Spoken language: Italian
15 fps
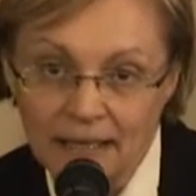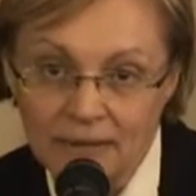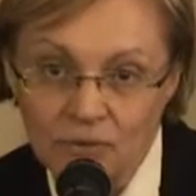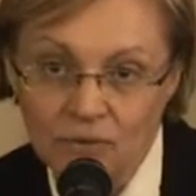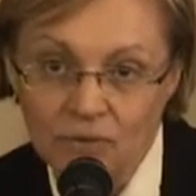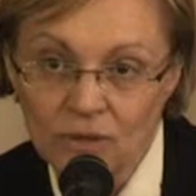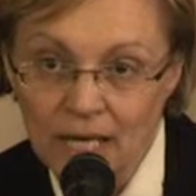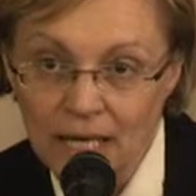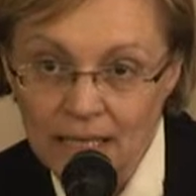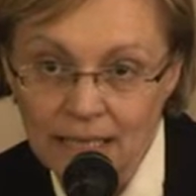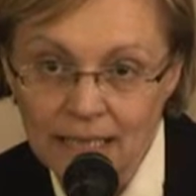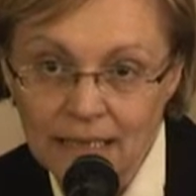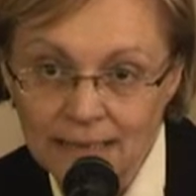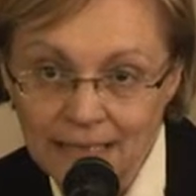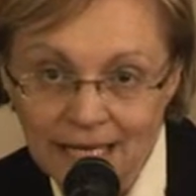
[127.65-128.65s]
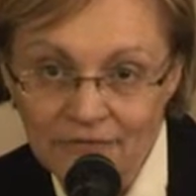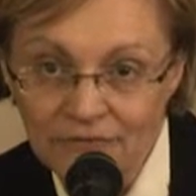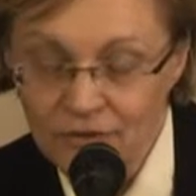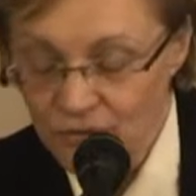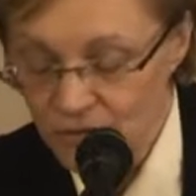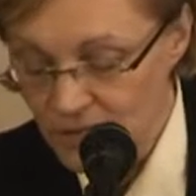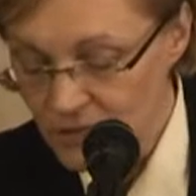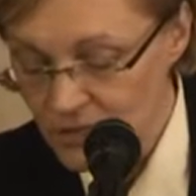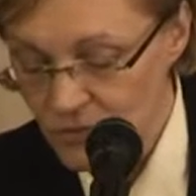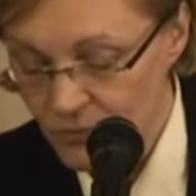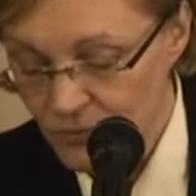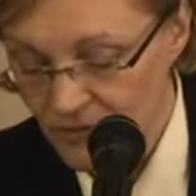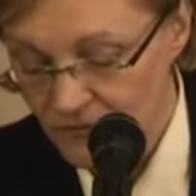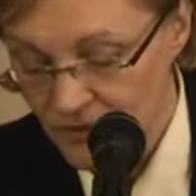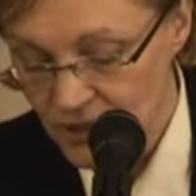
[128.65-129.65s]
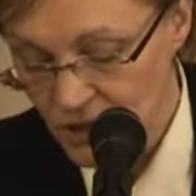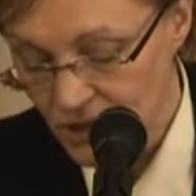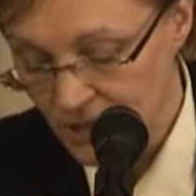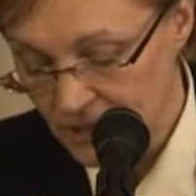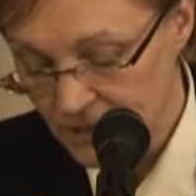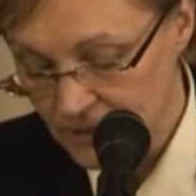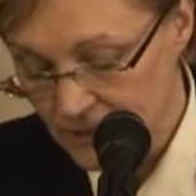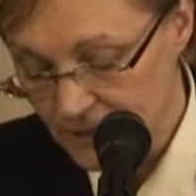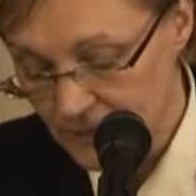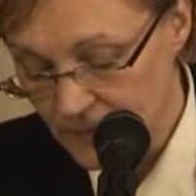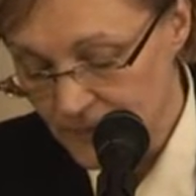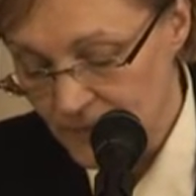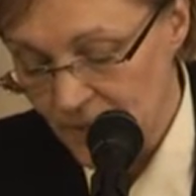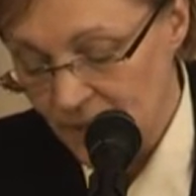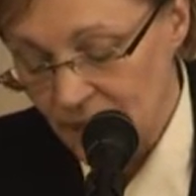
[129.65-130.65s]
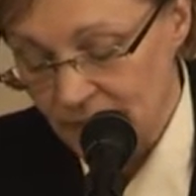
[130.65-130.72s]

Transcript: ancora al traffico degli stupefacenti